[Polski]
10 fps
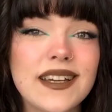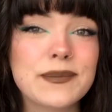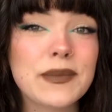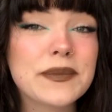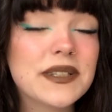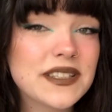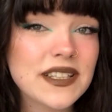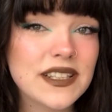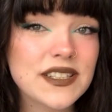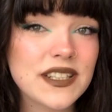E, mam
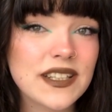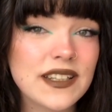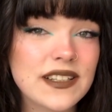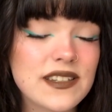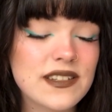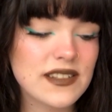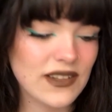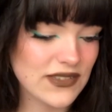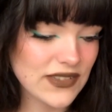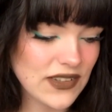nadzieję, że jesteś
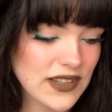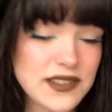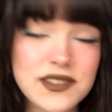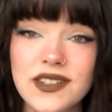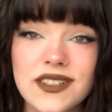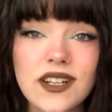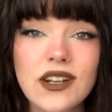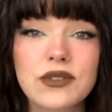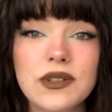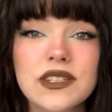zadowolona z
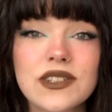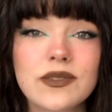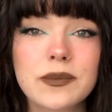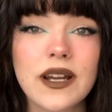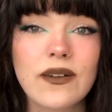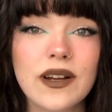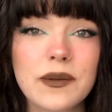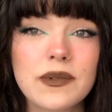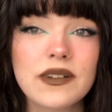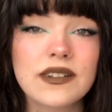książek, które Ci
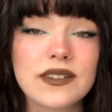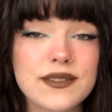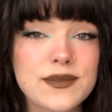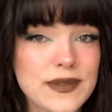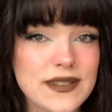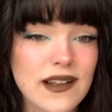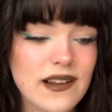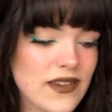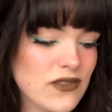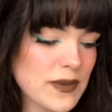wybrałam. E,
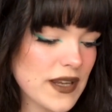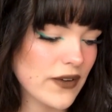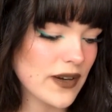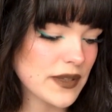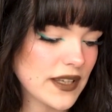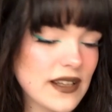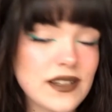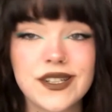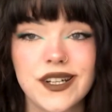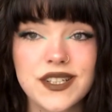specjalnie wybierałam takie
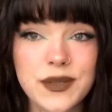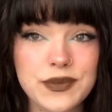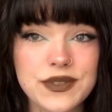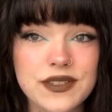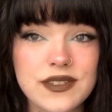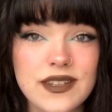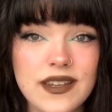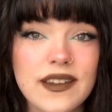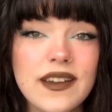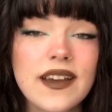lżejsze
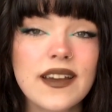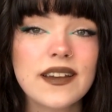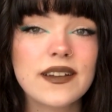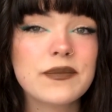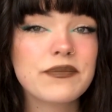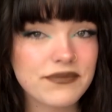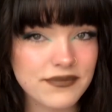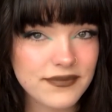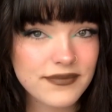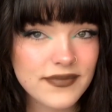pozycje,
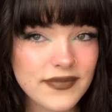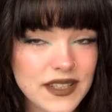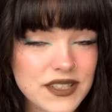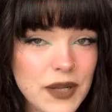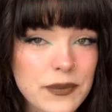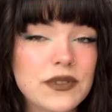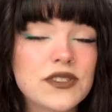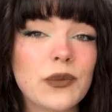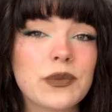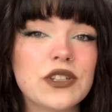żeby,
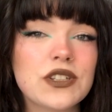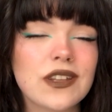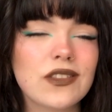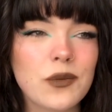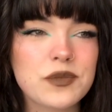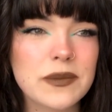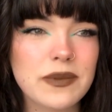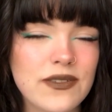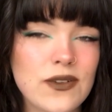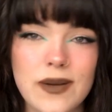co byś się dobrze
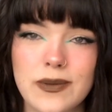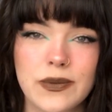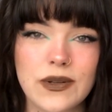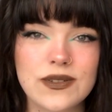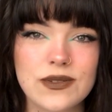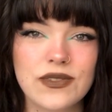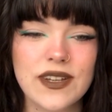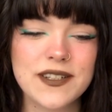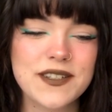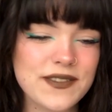bawiła po prostu,
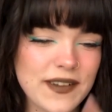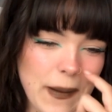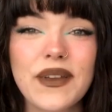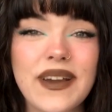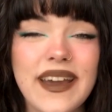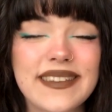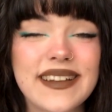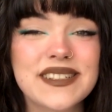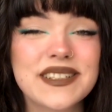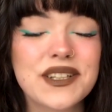wiesz? Okej, okay,
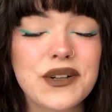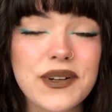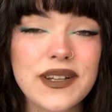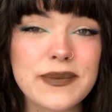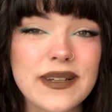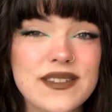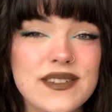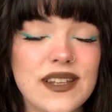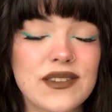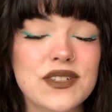także dziękuję
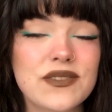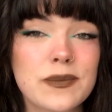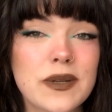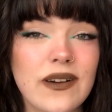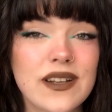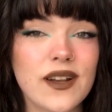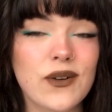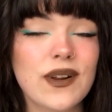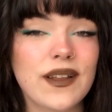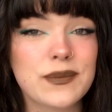bardzo za to, że wybrałaś
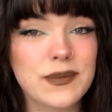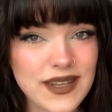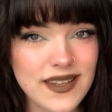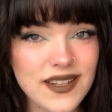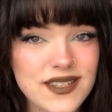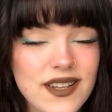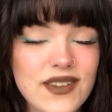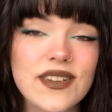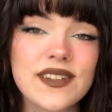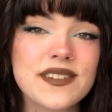akurat mnie na
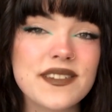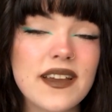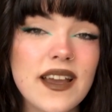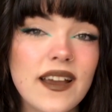czerwiec